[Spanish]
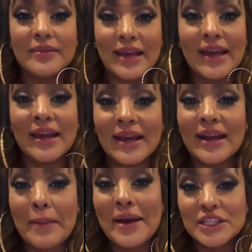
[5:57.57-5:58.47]
que
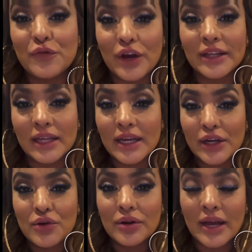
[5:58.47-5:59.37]
era más fuerte que
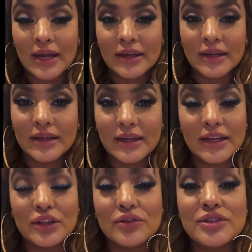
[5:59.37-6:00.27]
Niorca.
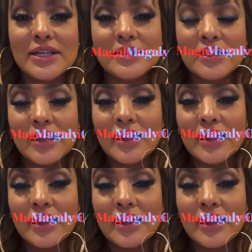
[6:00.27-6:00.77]
Entonces,